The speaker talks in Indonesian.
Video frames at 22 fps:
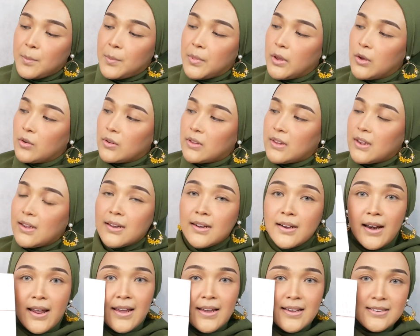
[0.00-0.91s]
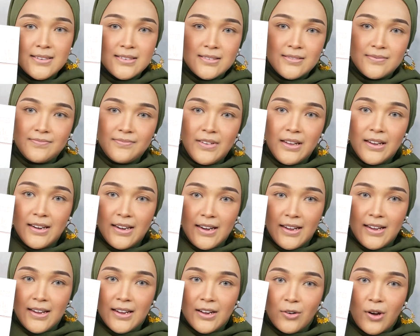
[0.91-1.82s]
beauty glaze
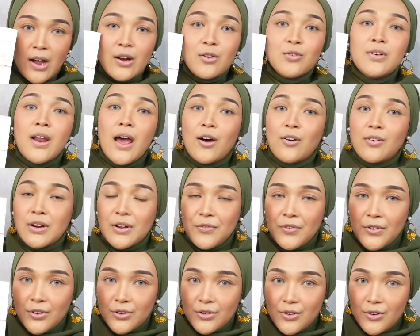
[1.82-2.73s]
ini kan udah aku review